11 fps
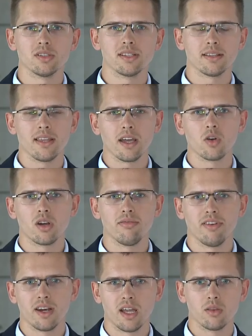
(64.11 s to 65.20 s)
ostatniego
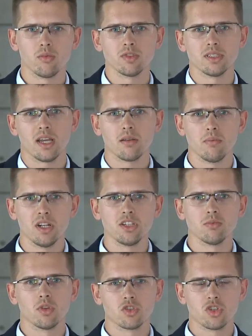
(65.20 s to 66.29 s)
referendum, z jakim
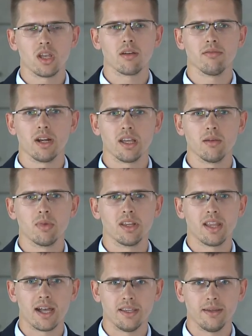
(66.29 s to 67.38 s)
mieliśmy do czynienia w Wielkiej
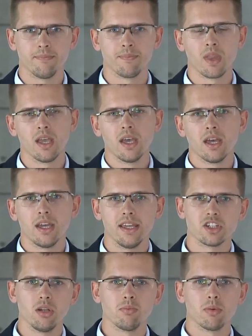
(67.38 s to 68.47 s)
Brytanii.
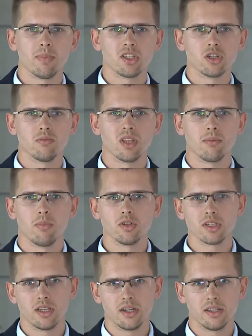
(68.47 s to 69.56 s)
Jeżeli popatrzymy na
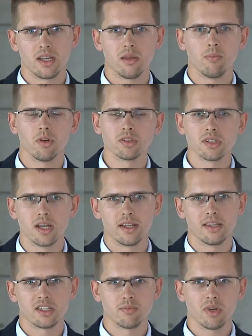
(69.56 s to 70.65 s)
polski rynek i polski
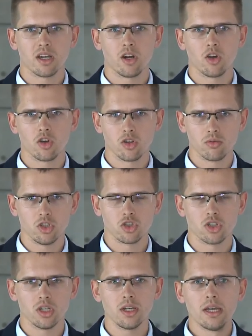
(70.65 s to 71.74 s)
kalendarz
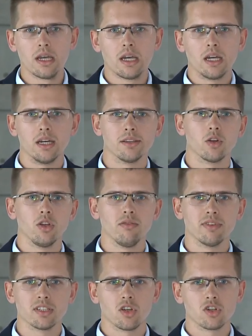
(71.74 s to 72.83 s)
makroekonomiczny, e, to
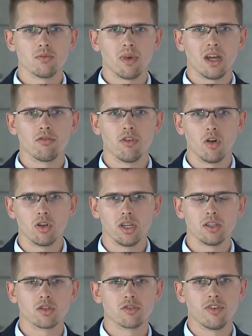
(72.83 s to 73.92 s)
inwestorzy mają
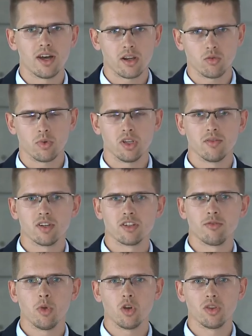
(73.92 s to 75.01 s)
wolne do czwartku, ponieważ
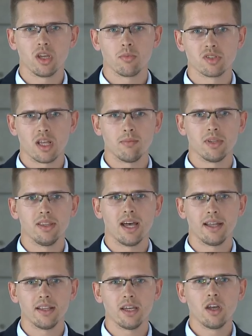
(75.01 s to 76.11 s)
w piątek poznamy
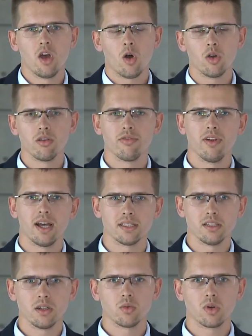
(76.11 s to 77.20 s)
dane o
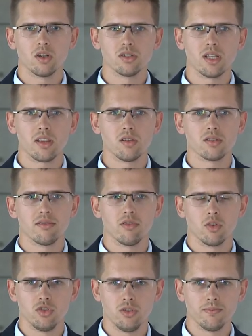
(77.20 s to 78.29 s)
inflacji, która ostatnio
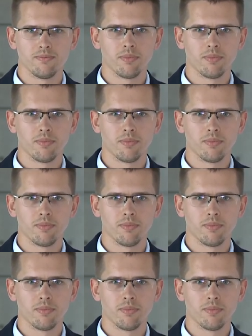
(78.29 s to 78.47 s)
zawodzi.